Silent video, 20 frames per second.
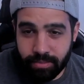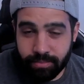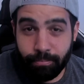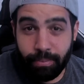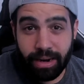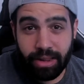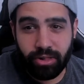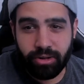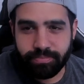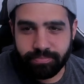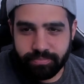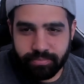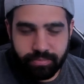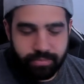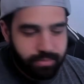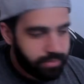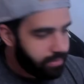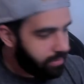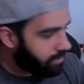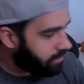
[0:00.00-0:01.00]
Perdón
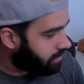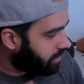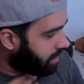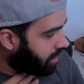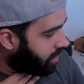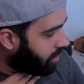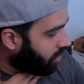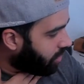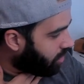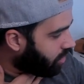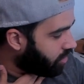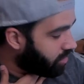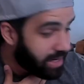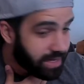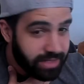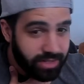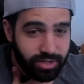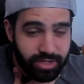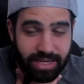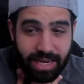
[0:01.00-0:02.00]

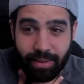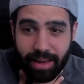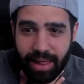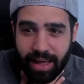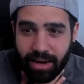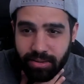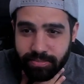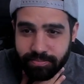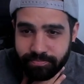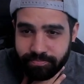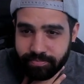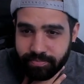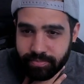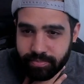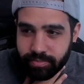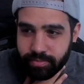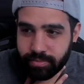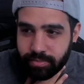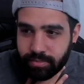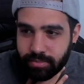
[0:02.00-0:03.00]
Cojones, no sé qué me ha dado
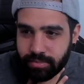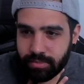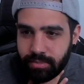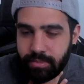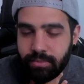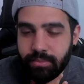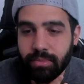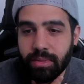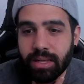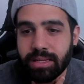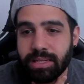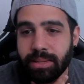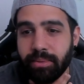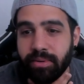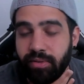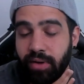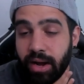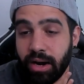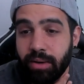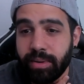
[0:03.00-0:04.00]
Se
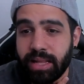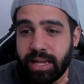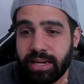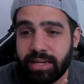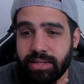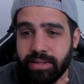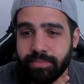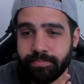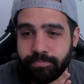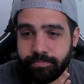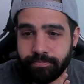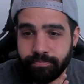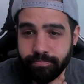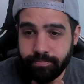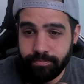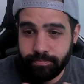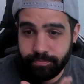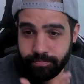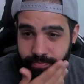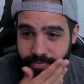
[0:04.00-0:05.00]
me fue algo para atrás
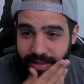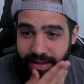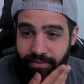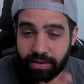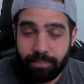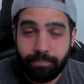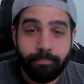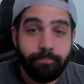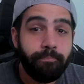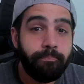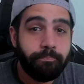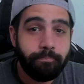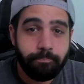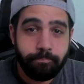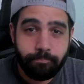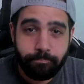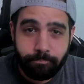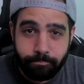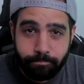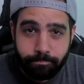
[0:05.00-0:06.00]
En fin
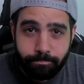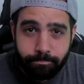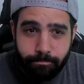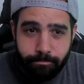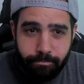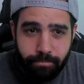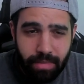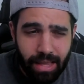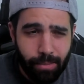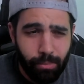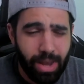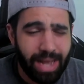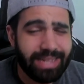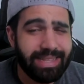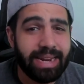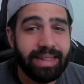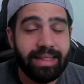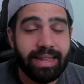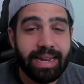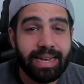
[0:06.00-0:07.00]
Voy a
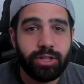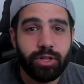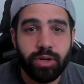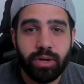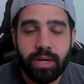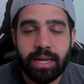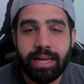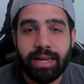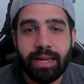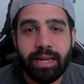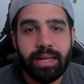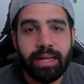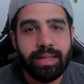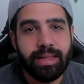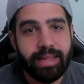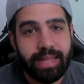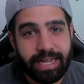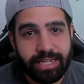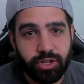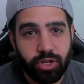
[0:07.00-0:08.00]
estar en directo
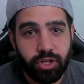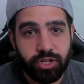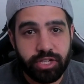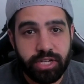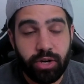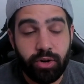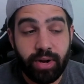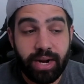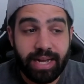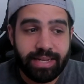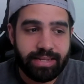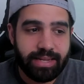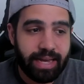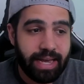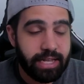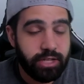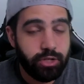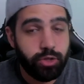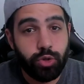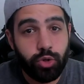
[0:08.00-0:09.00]
10 o 12 horas
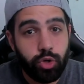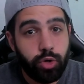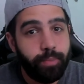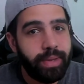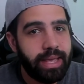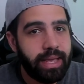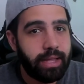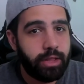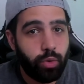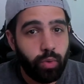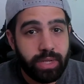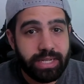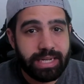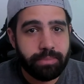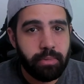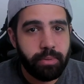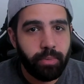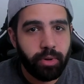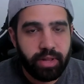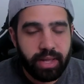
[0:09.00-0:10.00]
en YouTube y en Twitch
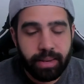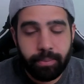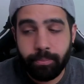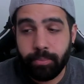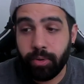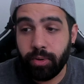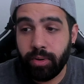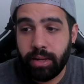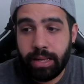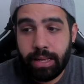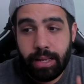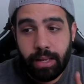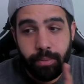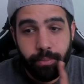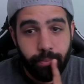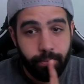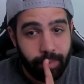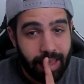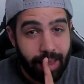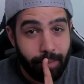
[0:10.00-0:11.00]
al mismo tiempo
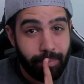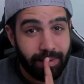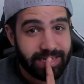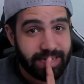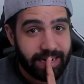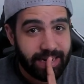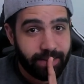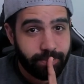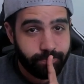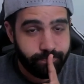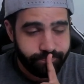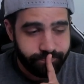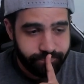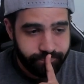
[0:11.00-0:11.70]
¿Qué pasará?